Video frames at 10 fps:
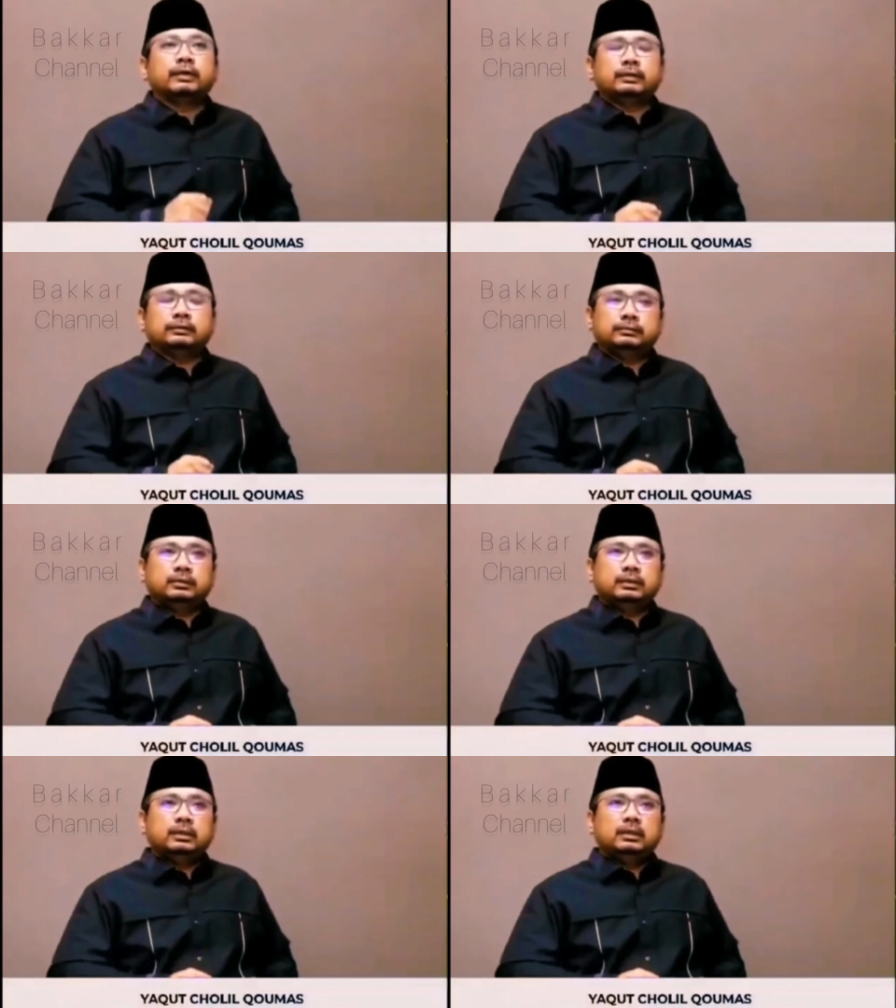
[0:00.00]
NU.
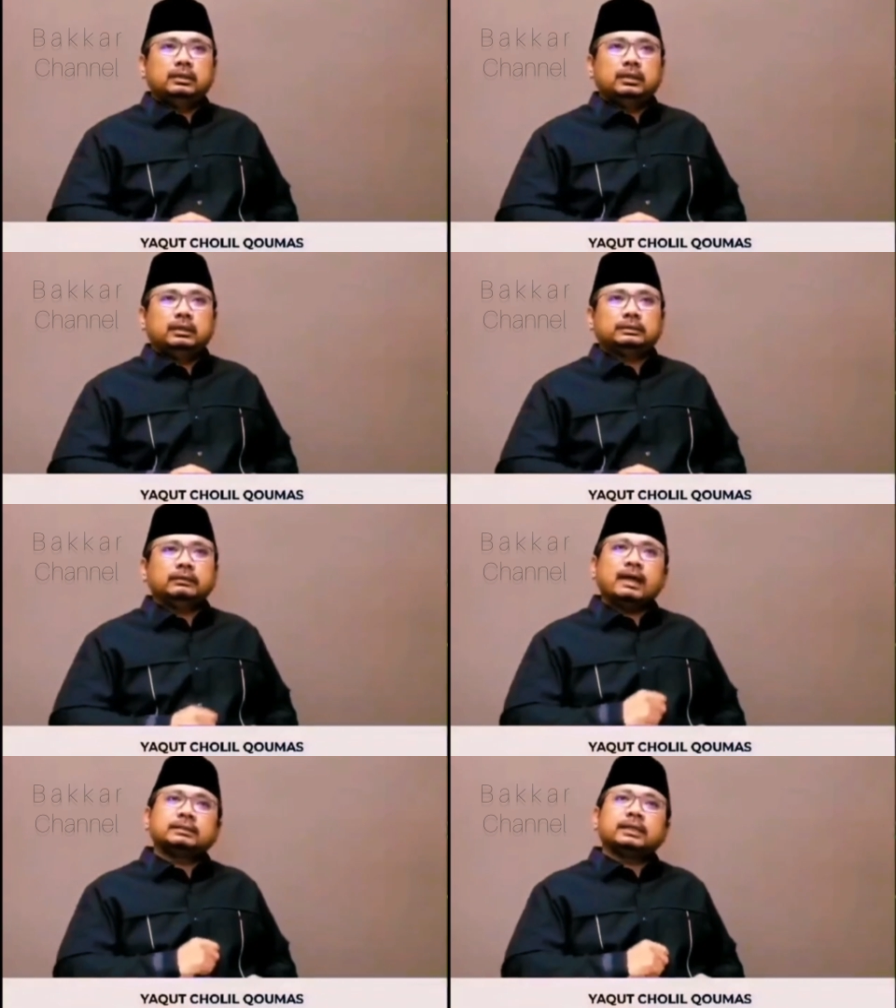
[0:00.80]
Nah, jadi
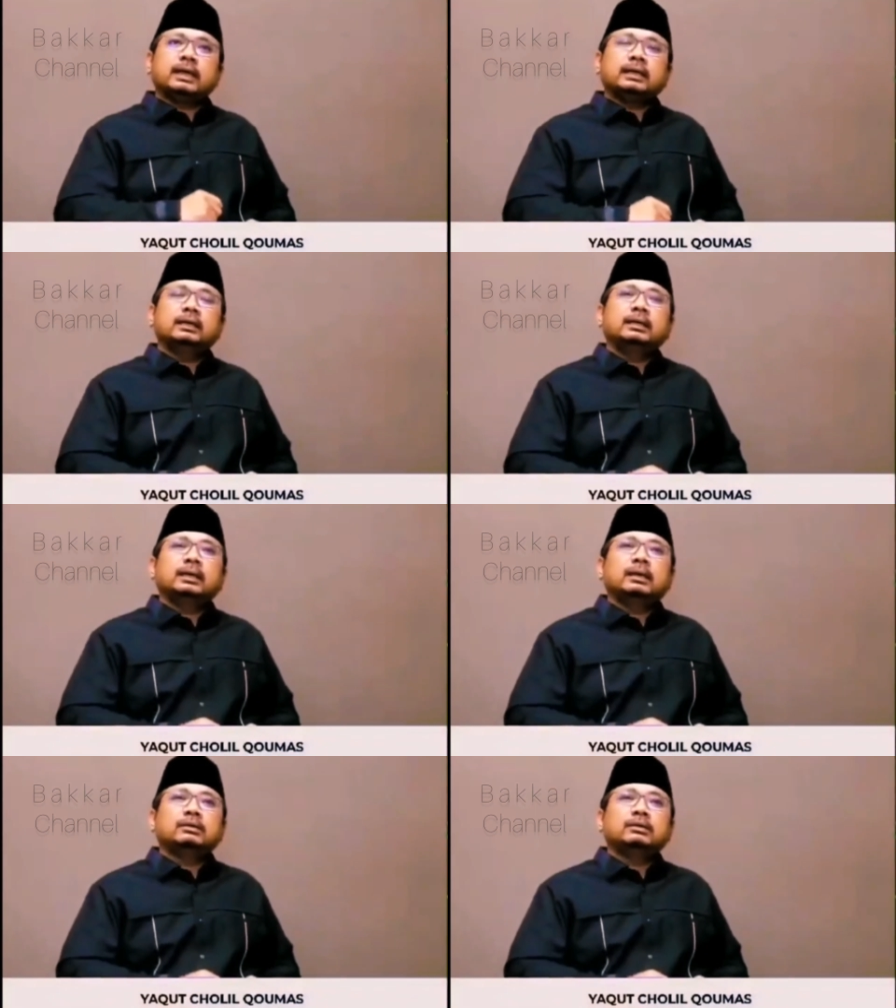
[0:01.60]
wajar
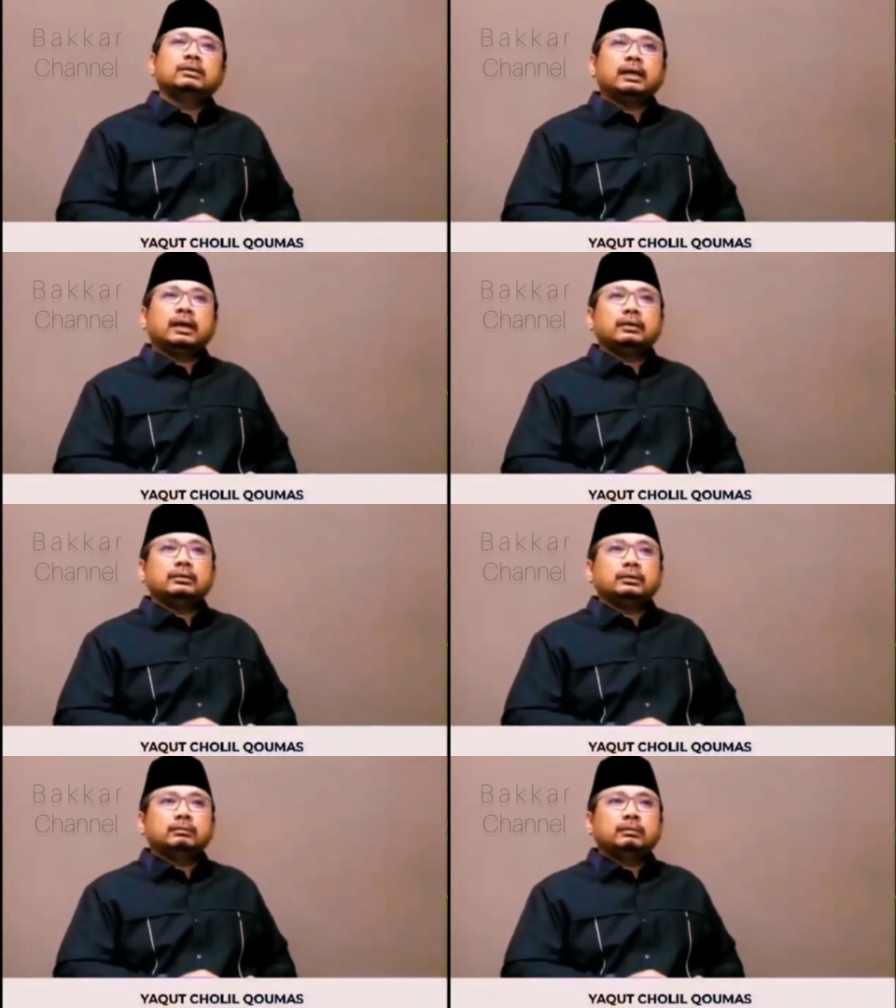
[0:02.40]
kalau sekarang
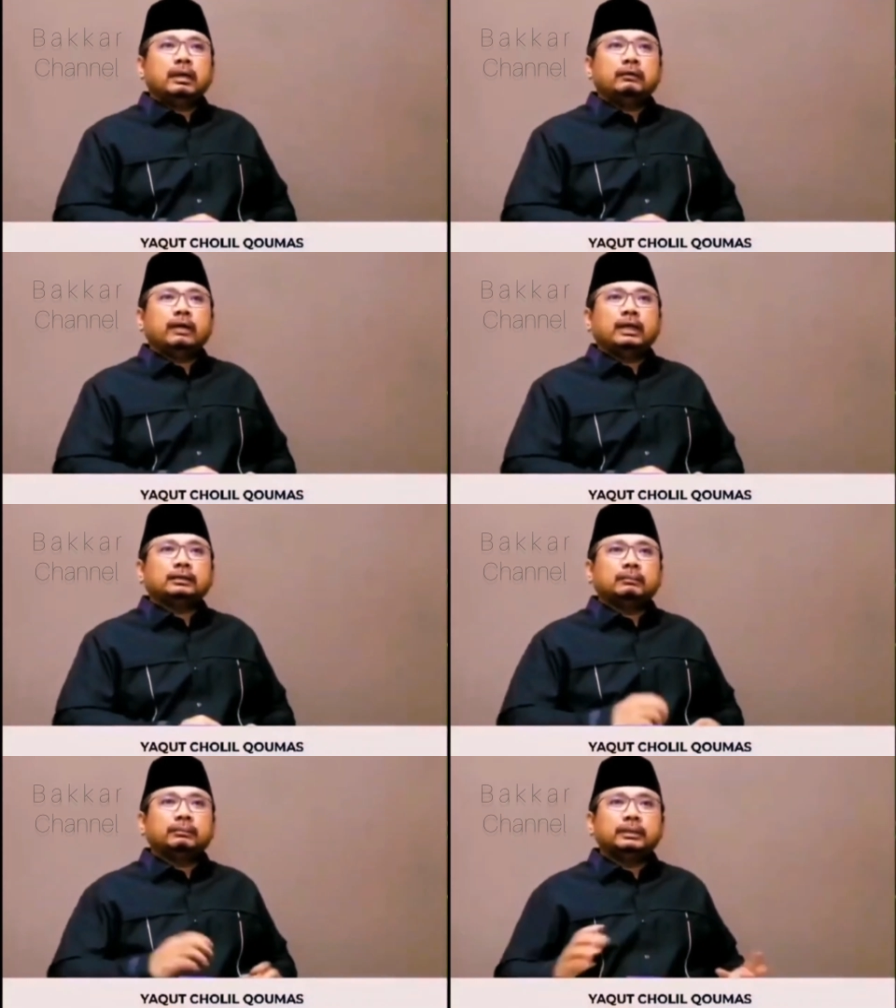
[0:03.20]
NU itu
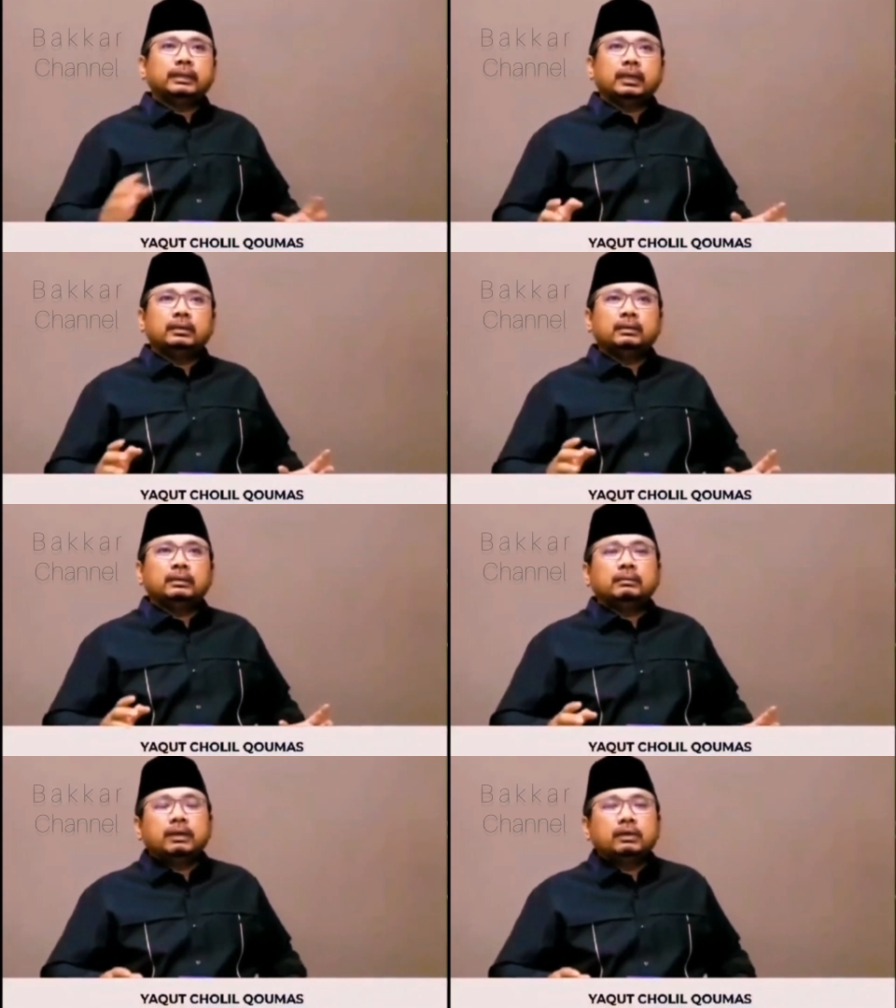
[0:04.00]
memanfaatkan banyak
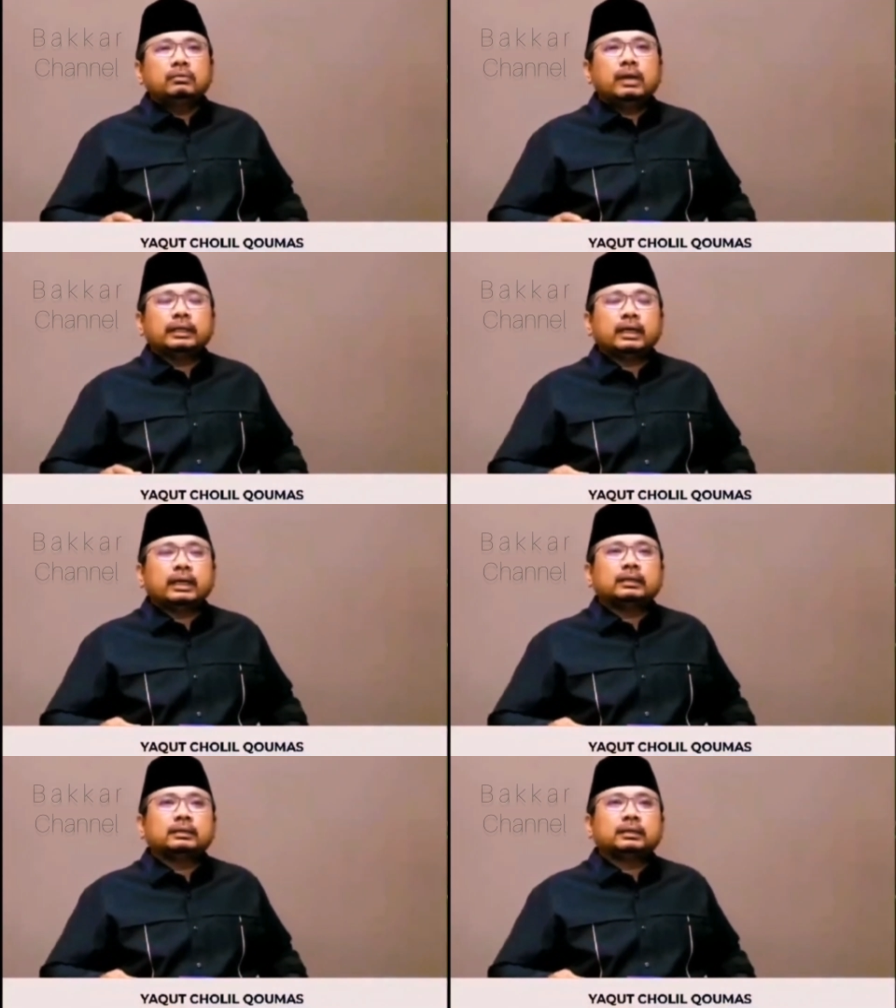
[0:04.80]
peluang
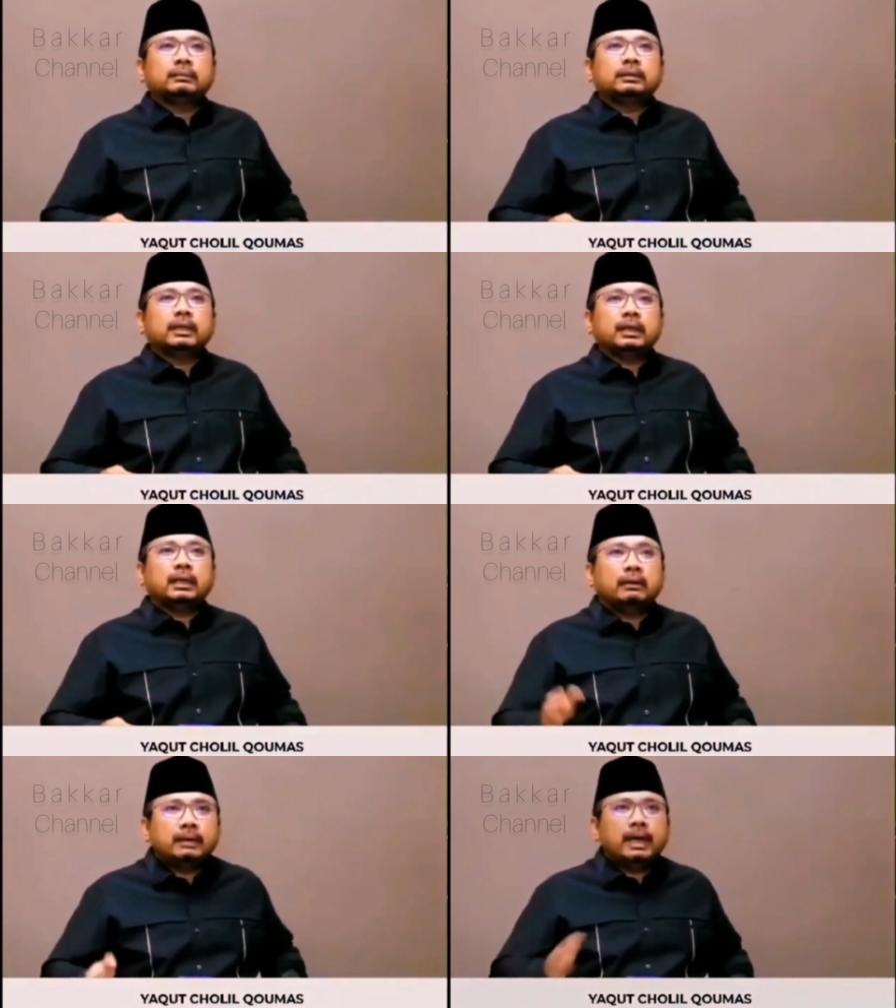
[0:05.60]
yang ada di Kementerian
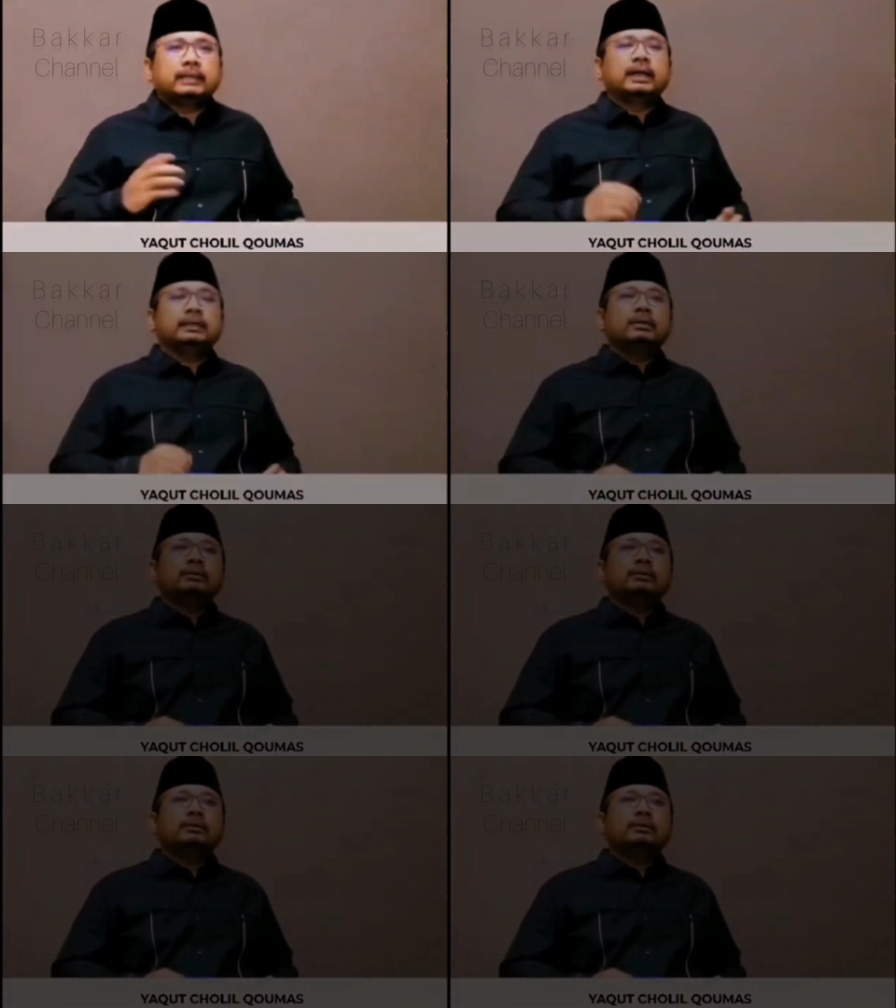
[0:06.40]
Agama hadiahnya